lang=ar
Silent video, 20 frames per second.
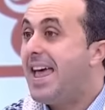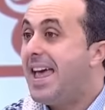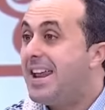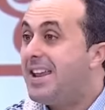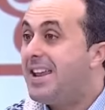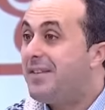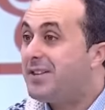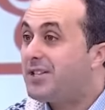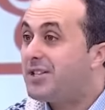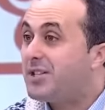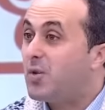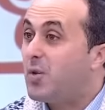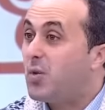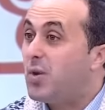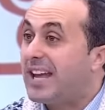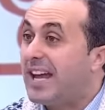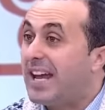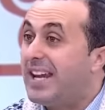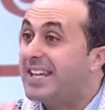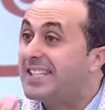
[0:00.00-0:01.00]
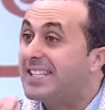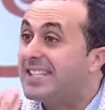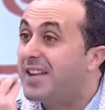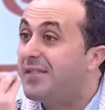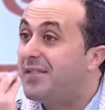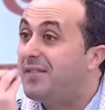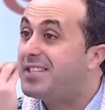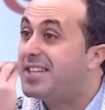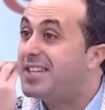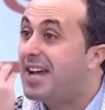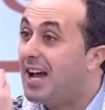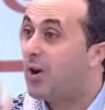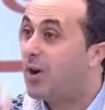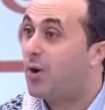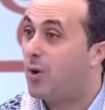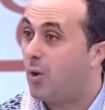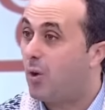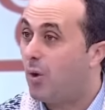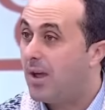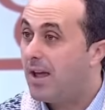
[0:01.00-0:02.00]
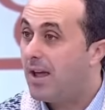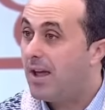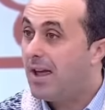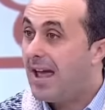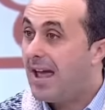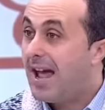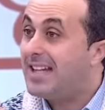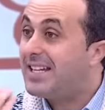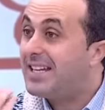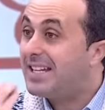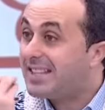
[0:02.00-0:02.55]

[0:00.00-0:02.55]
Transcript: هنا فاش نقول لك انا خصنا نفتخروا هذا